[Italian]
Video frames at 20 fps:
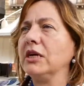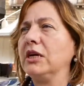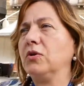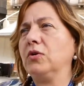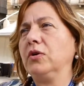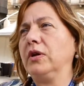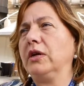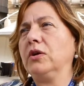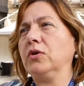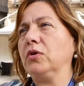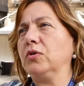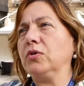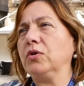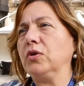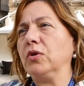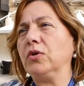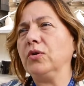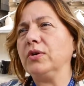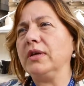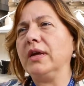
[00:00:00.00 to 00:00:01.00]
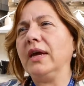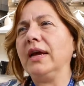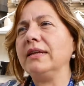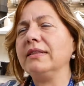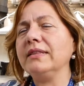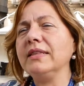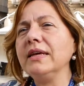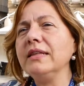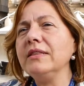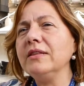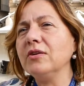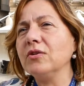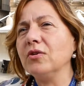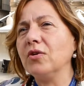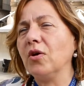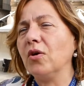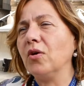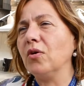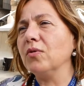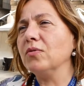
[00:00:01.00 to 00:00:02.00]
che non è con noi e
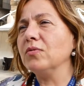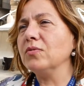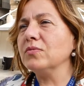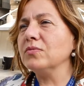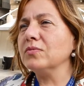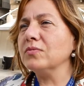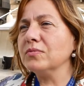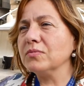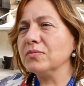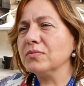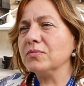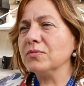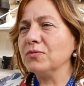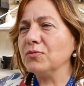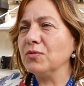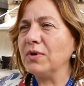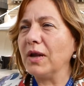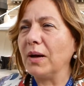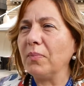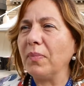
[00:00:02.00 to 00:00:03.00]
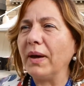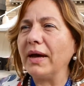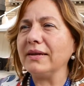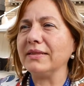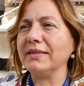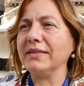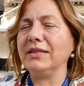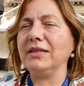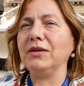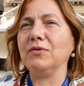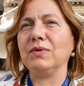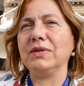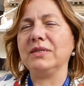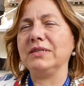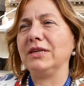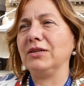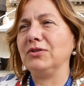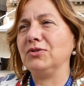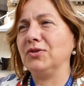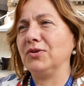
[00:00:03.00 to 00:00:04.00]
dedico una parte di
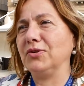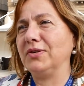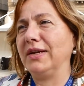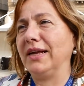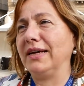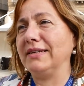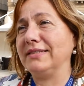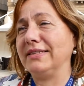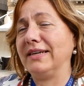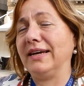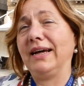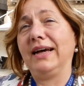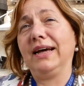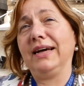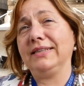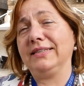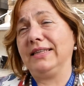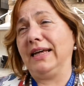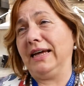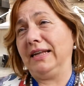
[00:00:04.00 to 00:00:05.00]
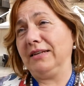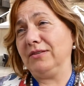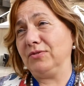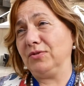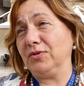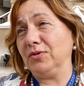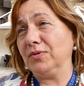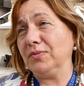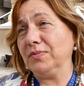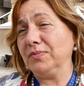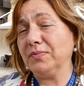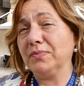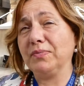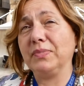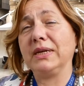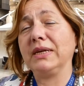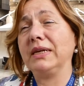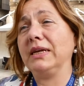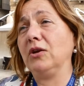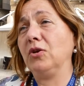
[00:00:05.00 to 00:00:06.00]
questa giornata ad Aldo
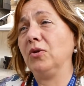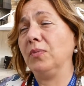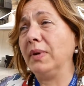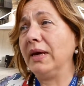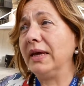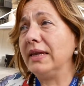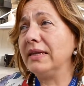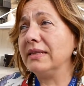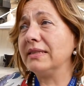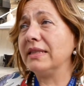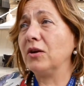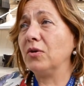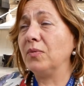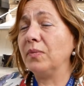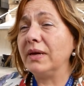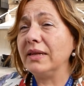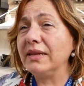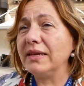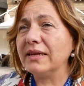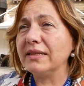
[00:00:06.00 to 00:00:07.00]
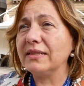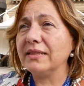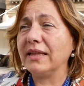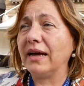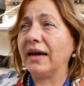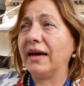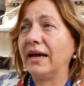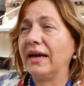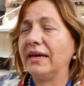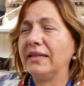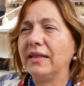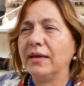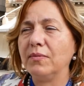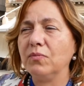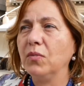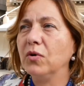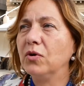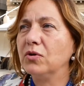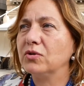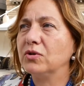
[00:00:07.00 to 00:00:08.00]
perché lo merita, lo merita ed è
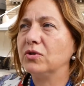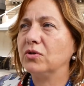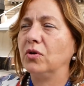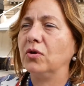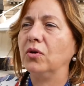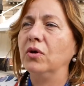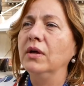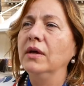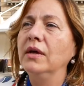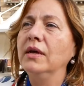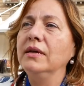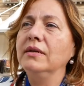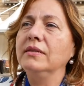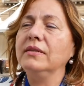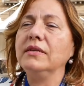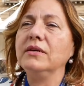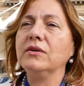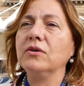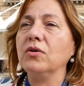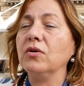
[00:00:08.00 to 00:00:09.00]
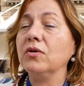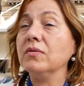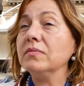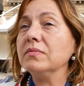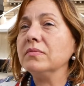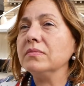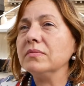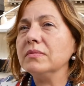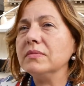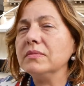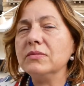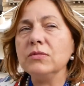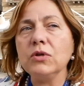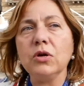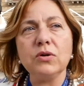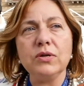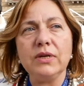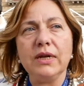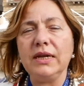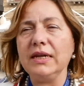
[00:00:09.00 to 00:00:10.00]
morto, dico,
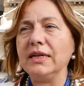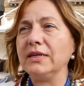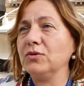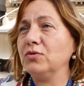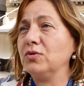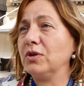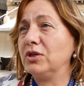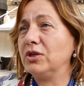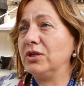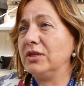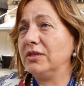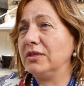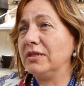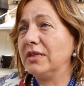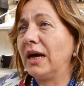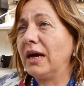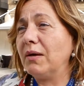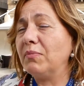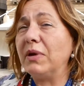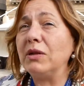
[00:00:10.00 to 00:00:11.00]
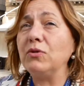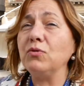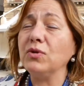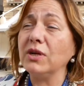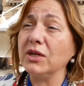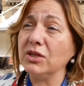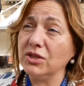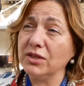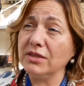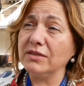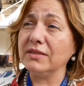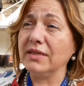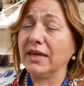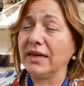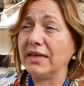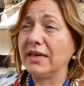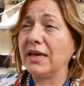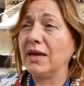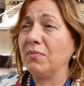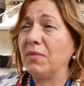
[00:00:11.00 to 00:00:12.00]
non nella sua città ma in una
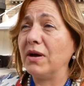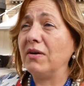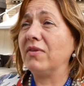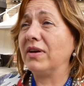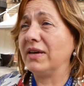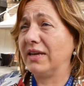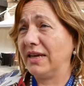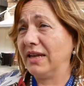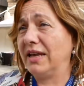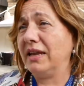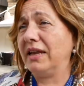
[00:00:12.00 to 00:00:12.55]
città che amava e che